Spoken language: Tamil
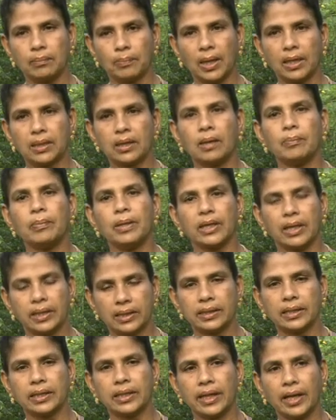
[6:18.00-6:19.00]
பாதுகாப்பாக
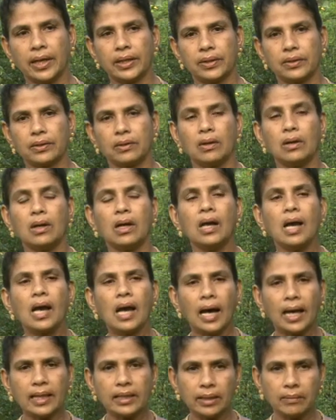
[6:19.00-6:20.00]
எடுத்துக்கிட்டே இருக்கும்
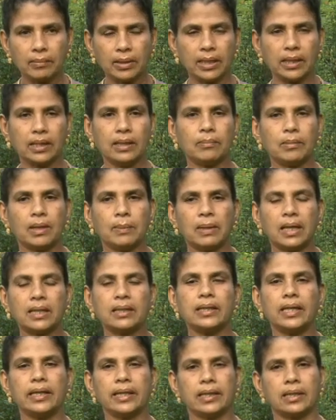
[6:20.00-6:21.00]
அதே மாதிரி நம்ம
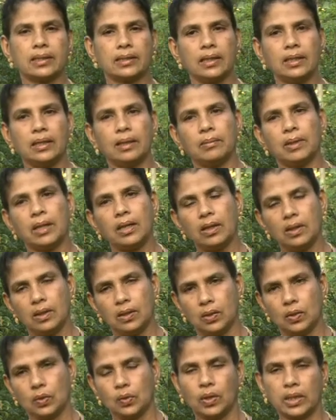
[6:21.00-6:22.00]
மருந்து அடிக்கிறத நம்ம
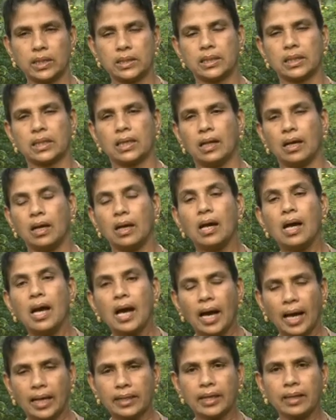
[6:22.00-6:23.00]
குறைச்சிக்கலாம்
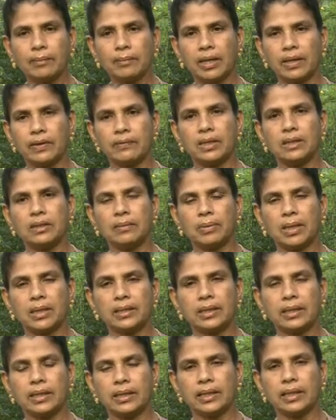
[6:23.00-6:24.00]
அதே மாதிரி வந்து
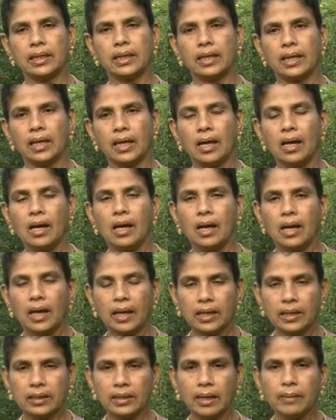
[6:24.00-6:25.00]
பார்த்துக்கிட்டிங்கன்னா
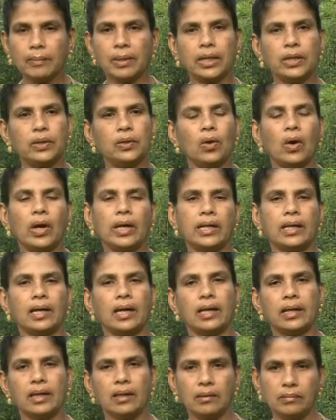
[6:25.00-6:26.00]
இதே மாதிரி
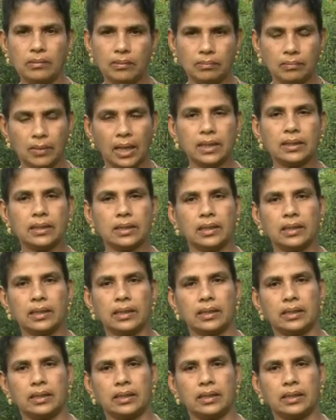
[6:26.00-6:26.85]
நோய்க்கான மருந்துகளும்